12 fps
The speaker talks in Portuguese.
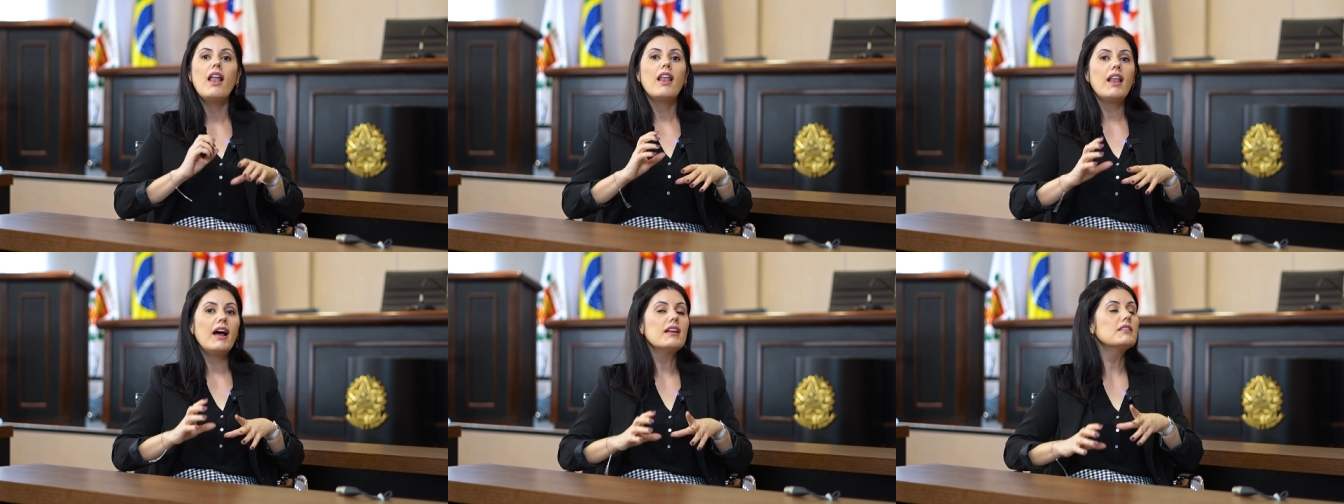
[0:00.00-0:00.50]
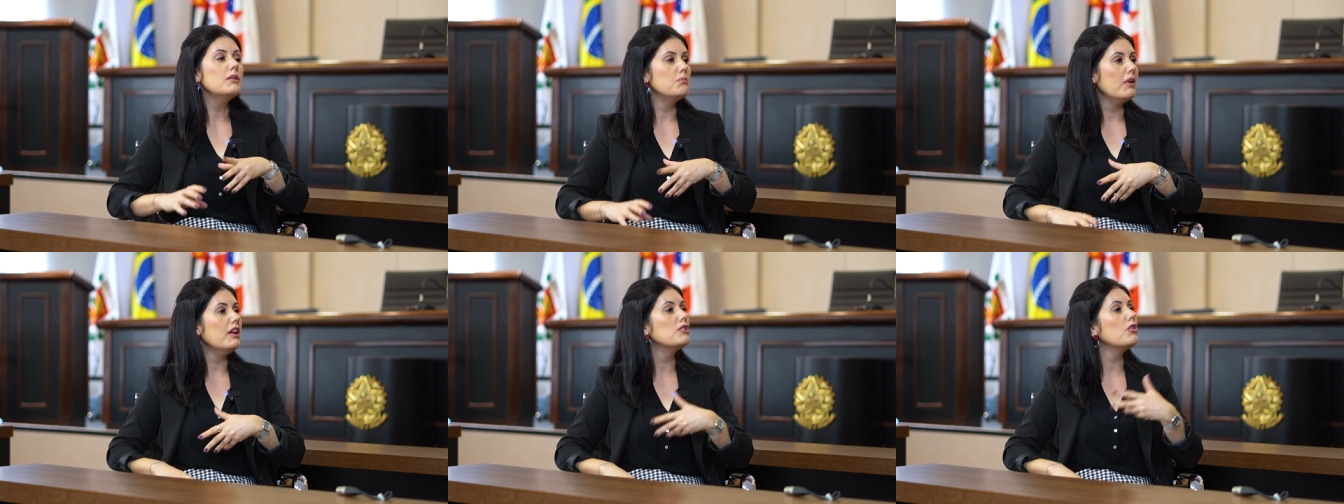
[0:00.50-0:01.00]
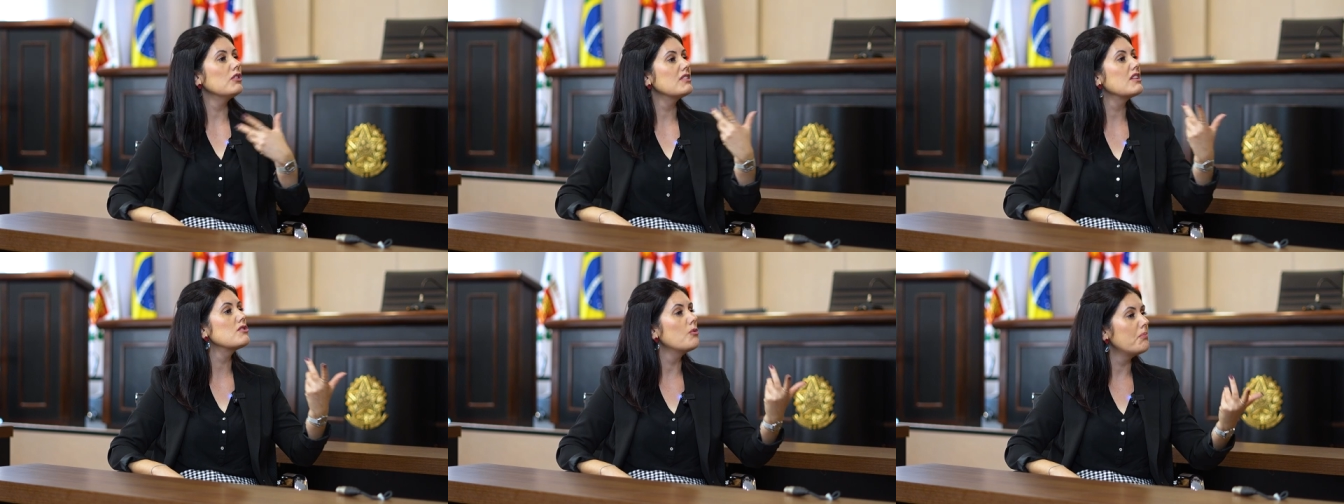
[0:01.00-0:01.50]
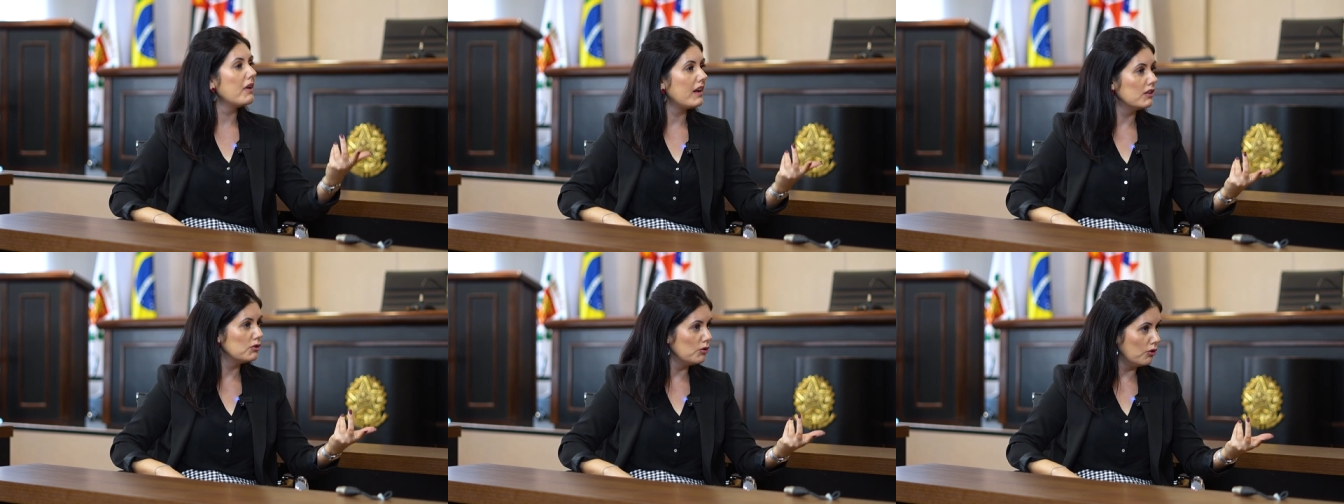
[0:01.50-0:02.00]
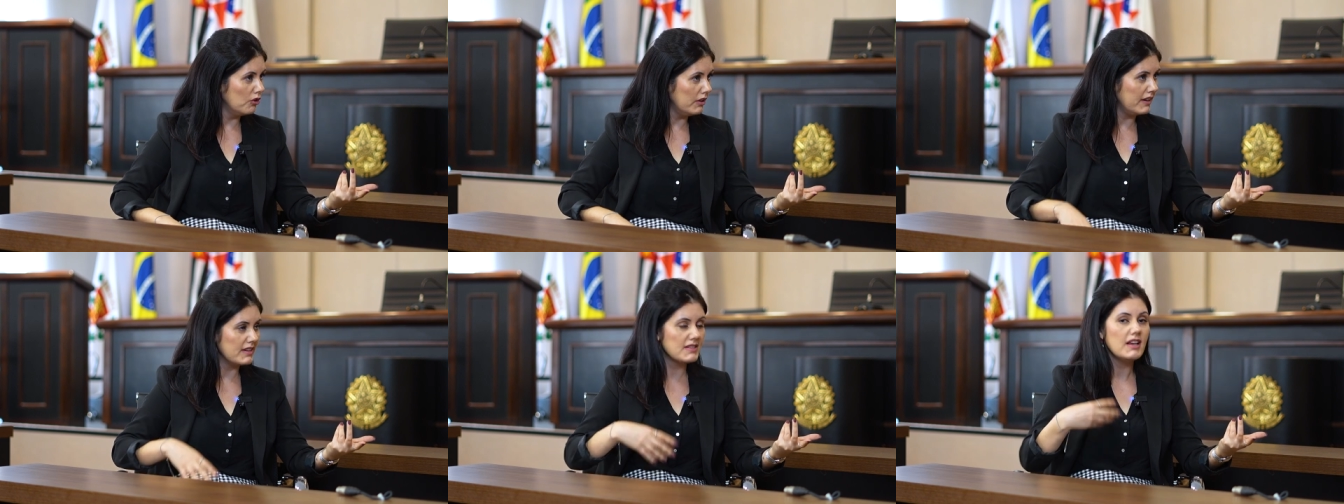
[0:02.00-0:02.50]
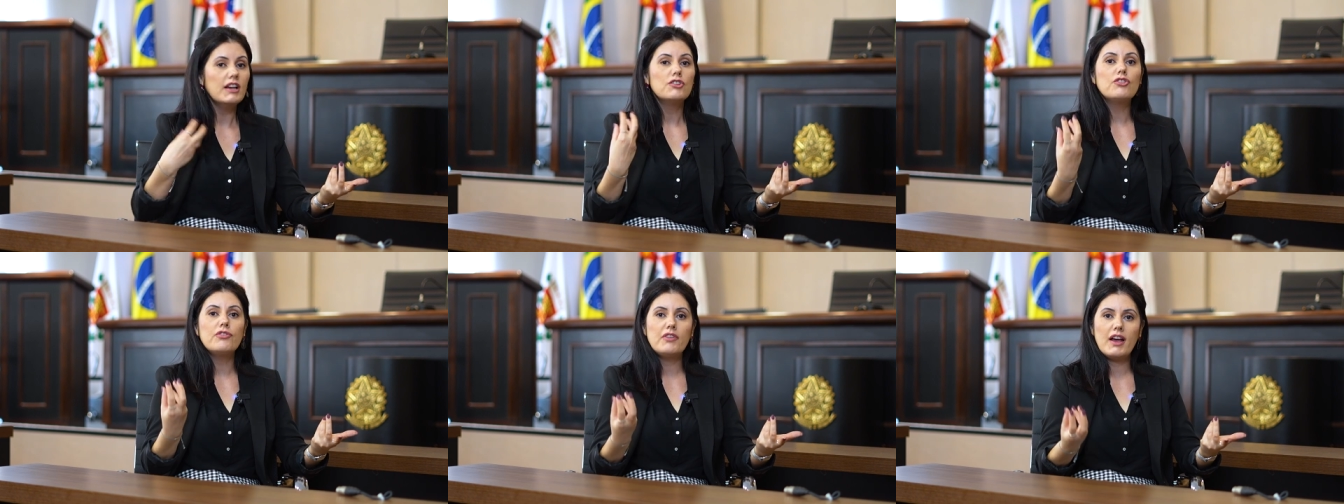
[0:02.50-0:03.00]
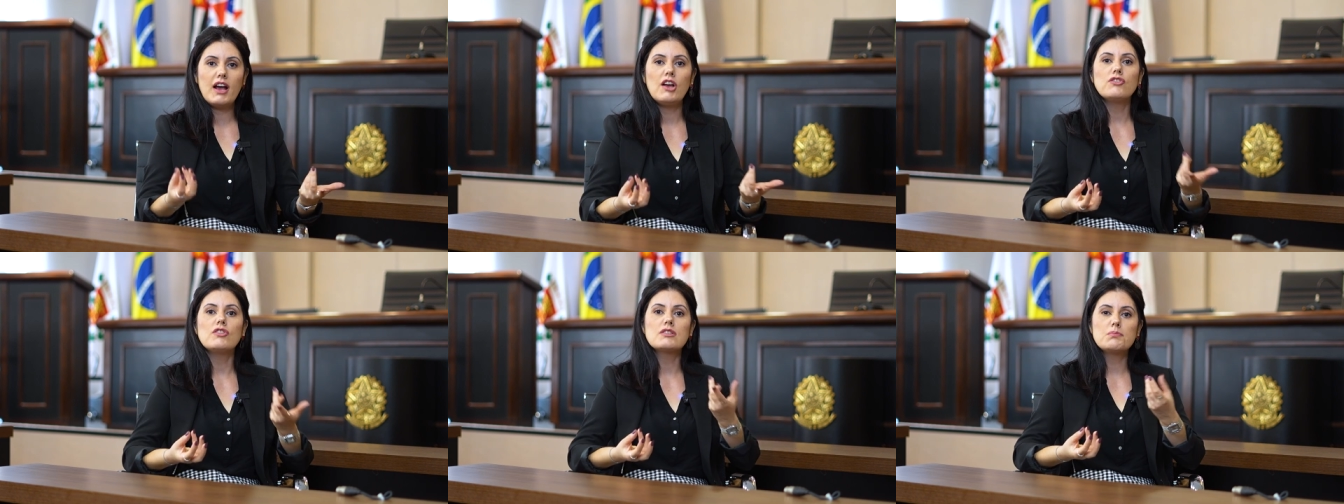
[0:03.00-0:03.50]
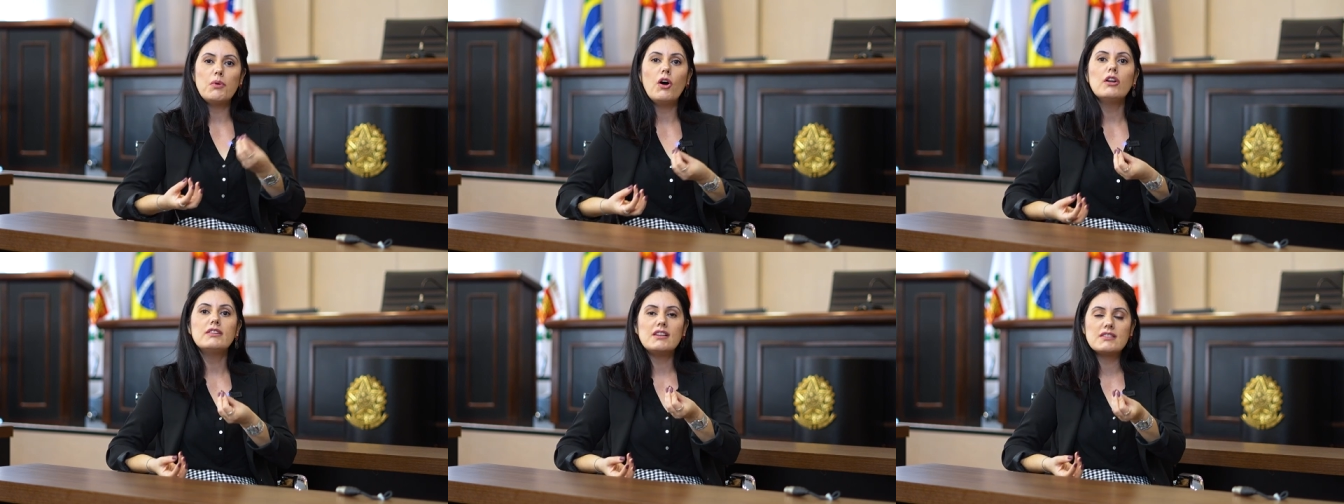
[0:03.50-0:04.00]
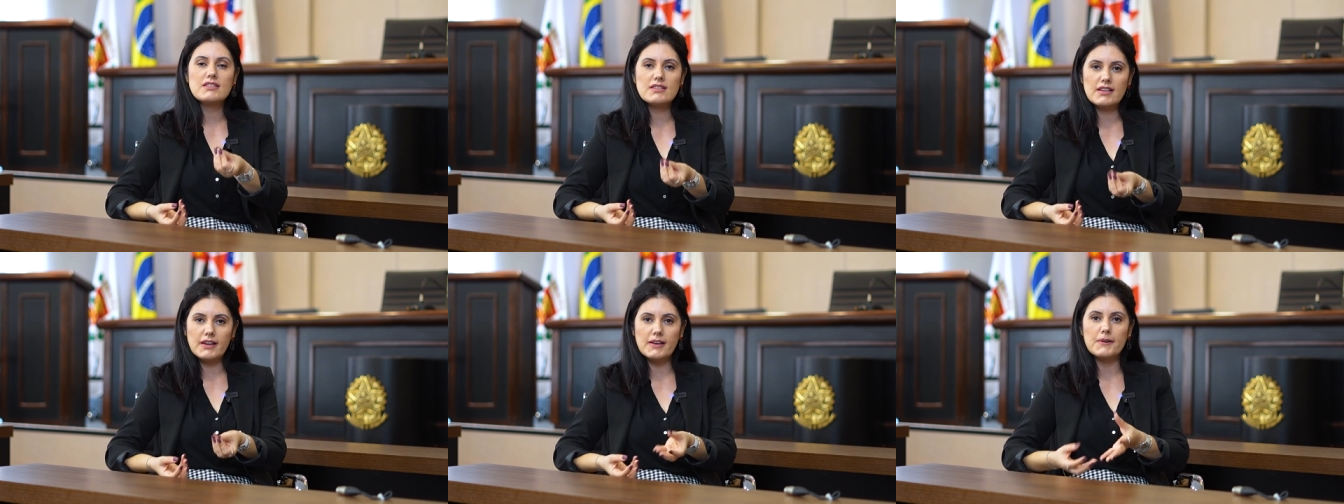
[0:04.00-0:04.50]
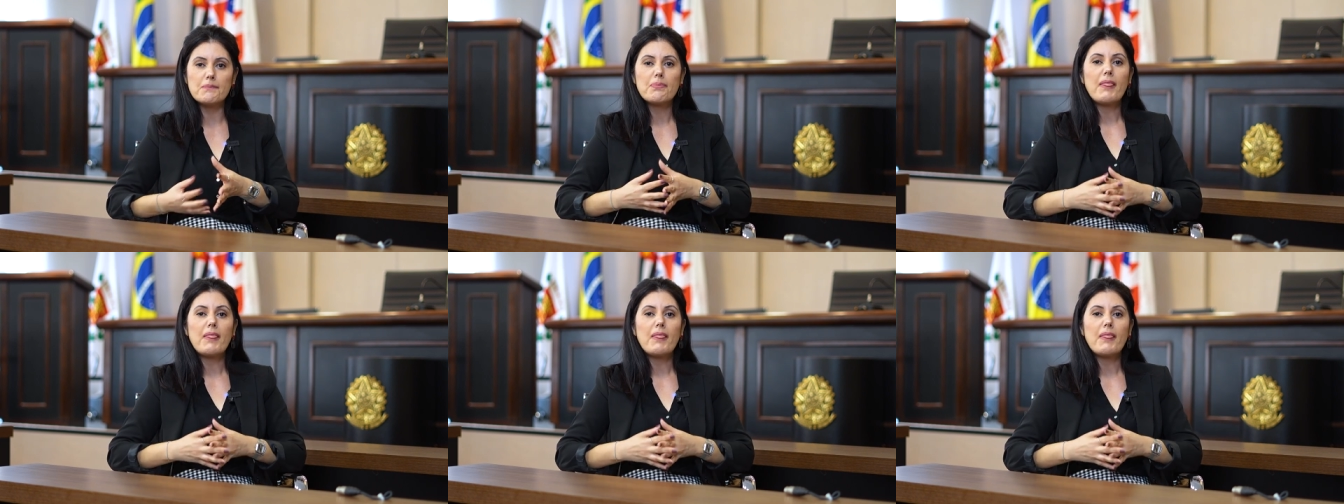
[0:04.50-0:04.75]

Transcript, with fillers: Lá também todas as operadoras de viagens podem ser